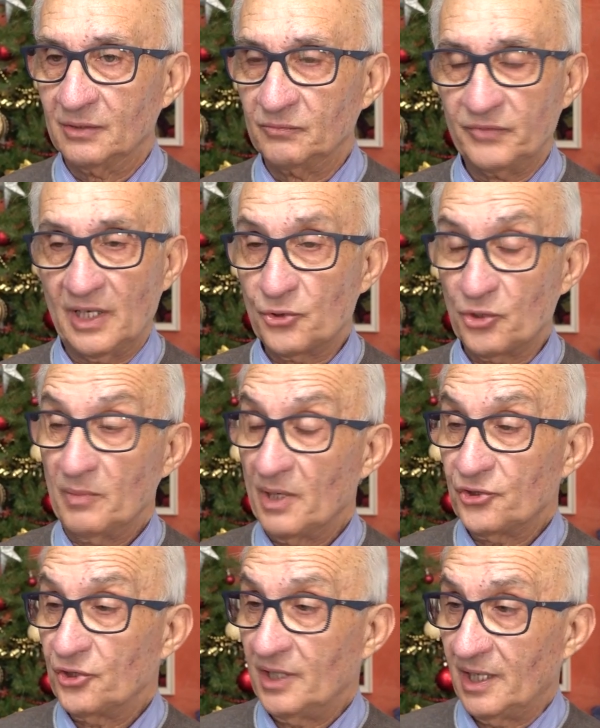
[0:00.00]
un viaggio
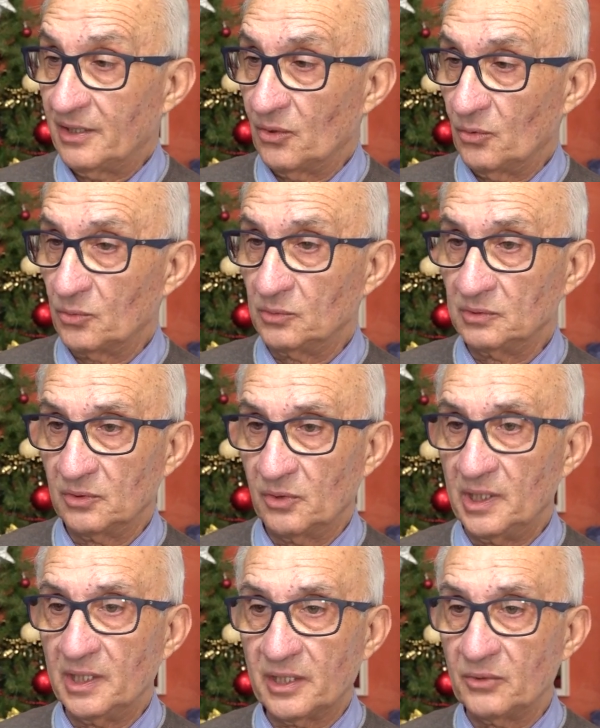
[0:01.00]
immaginario con, un,
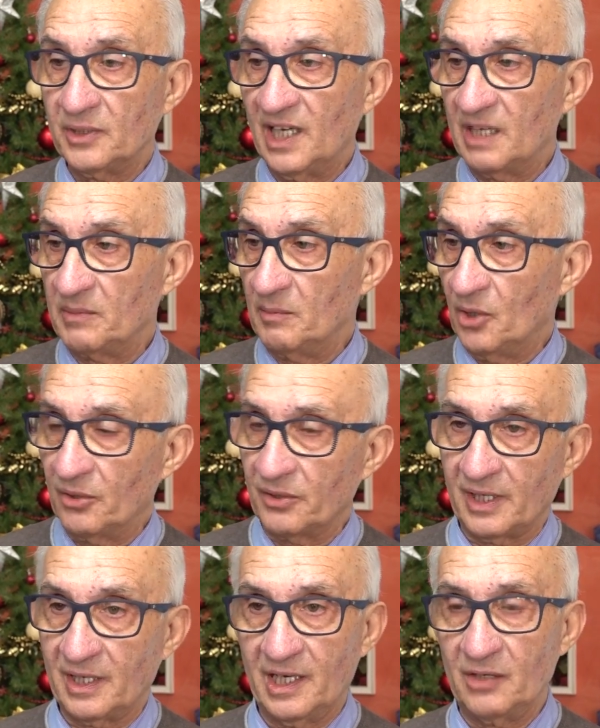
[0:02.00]
con, il treno della
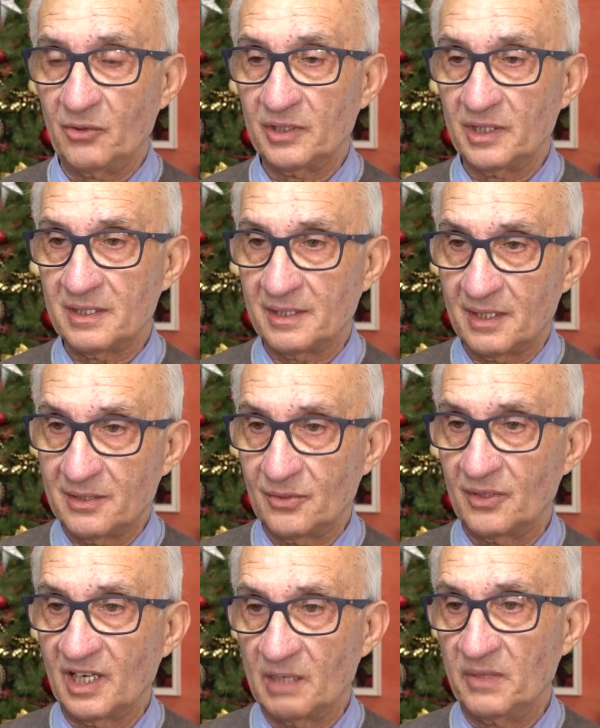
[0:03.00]
memoria e in ogni
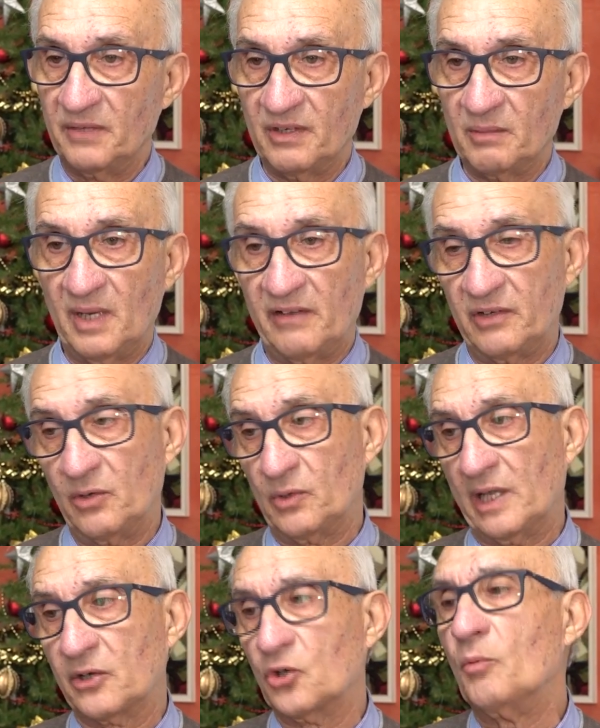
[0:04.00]
stazione che mi fermava è un
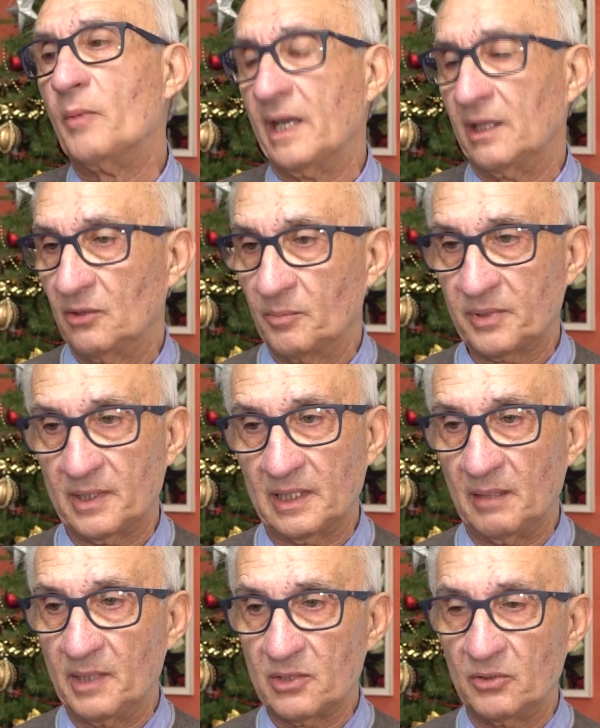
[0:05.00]
argomento,
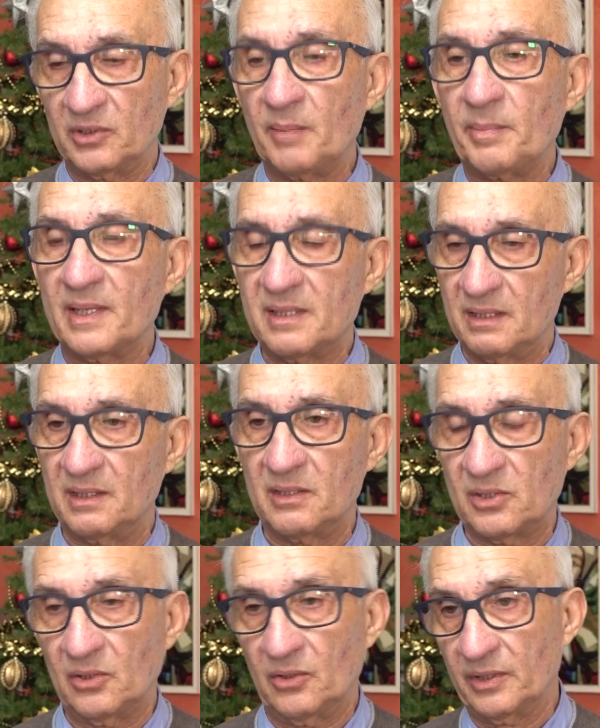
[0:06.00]
praticamente sono dei pezzi di
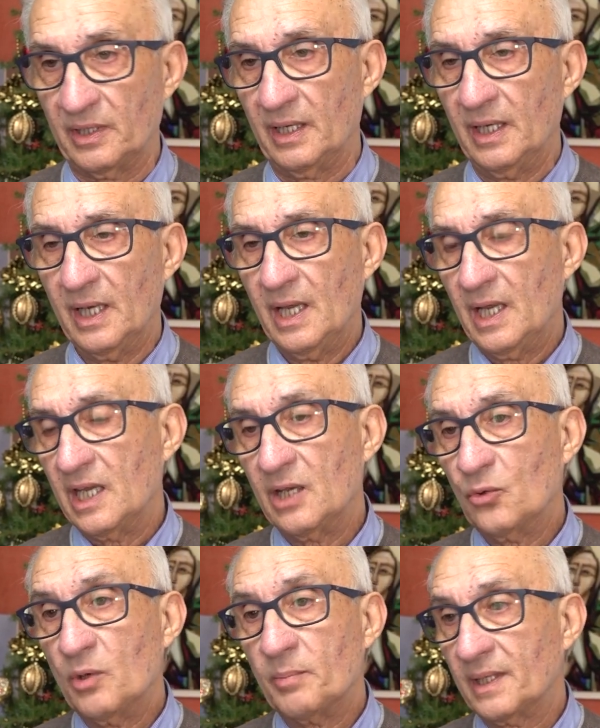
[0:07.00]
storia
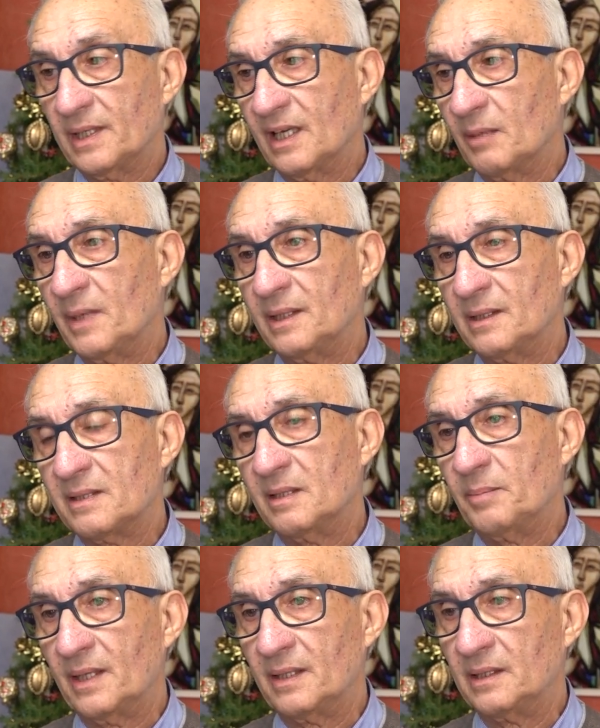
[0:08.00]
in cui praticamente
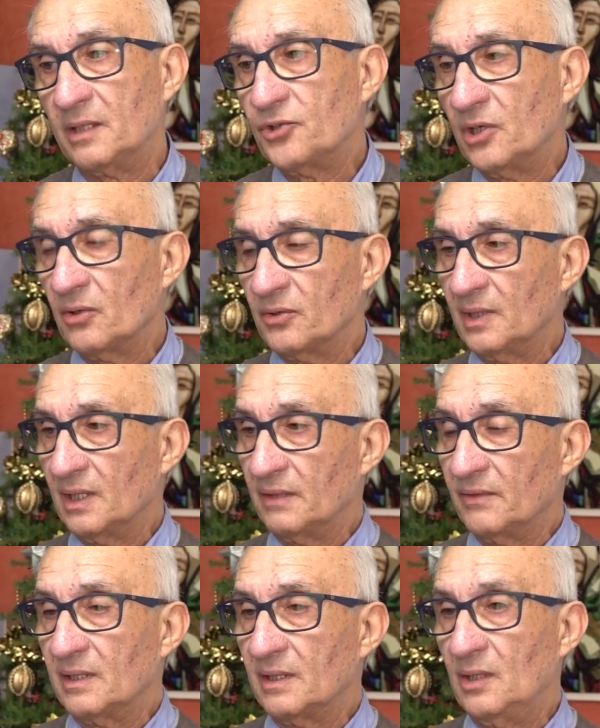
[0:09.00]
si parla del ciclo della
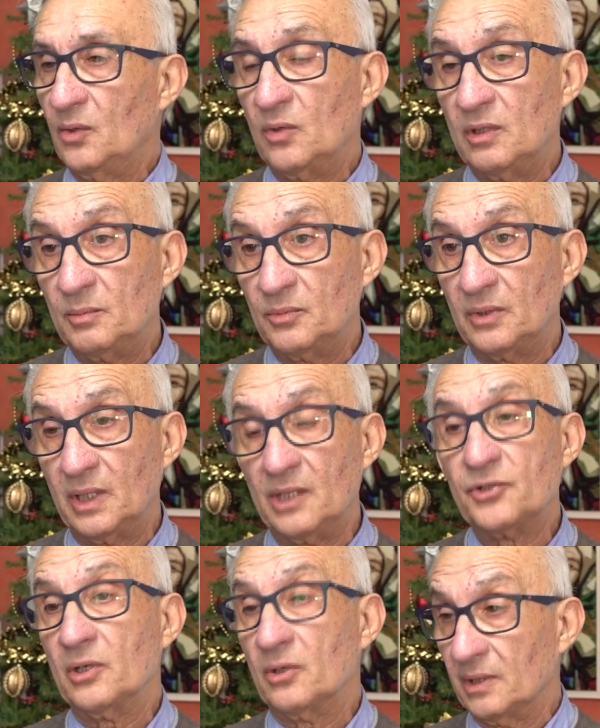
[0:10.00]
vita dell'uomo e il
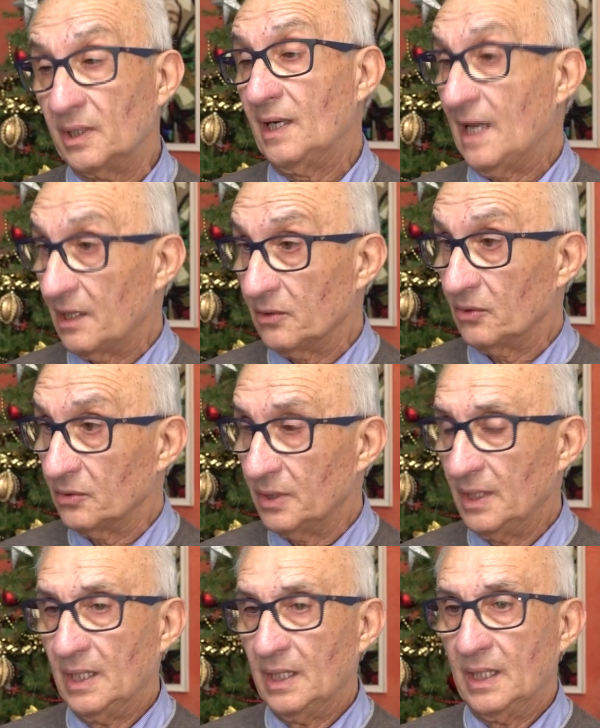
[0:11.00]
ciclo dell'anno